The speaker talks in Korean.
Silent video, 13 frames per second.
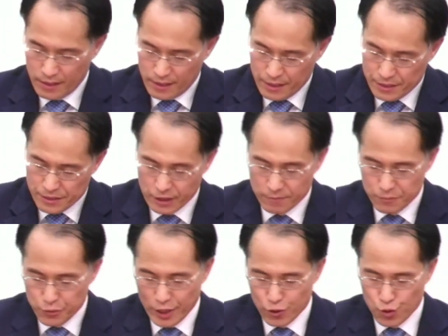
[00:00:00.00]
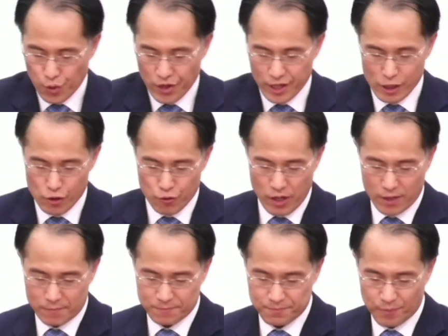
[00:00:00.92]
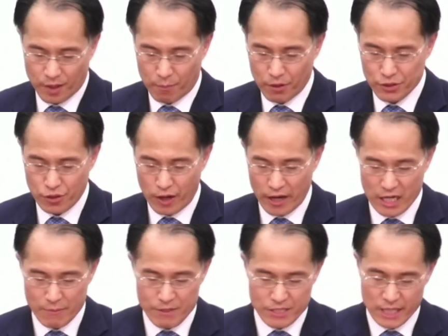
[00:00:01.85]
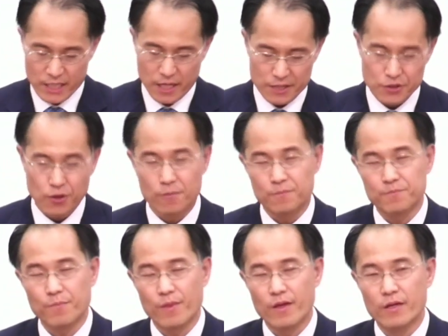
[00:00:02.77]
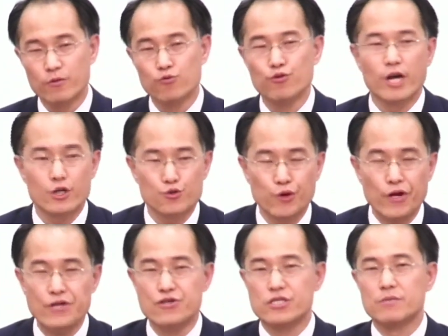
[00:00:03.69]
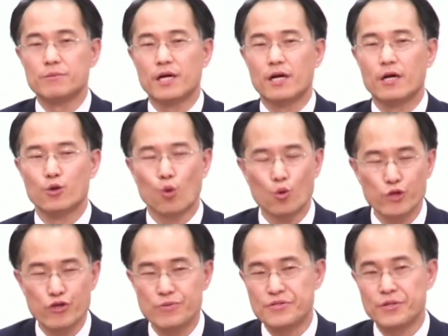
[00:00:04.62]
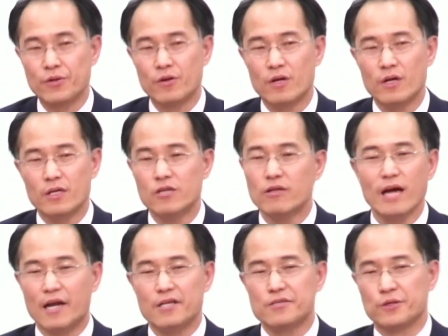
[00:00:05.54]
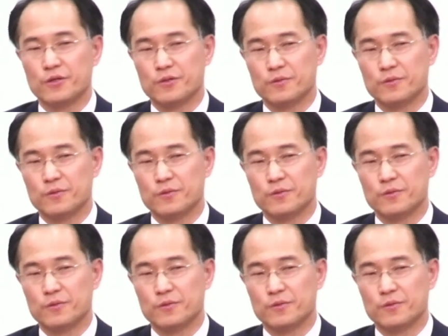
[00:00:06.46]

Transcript: 지금 최초의 인류가 먼저 하나님을 찾아가서 우리가 죄를 지었습니다. 용서해 주십시오. 이렇게 안 했어요.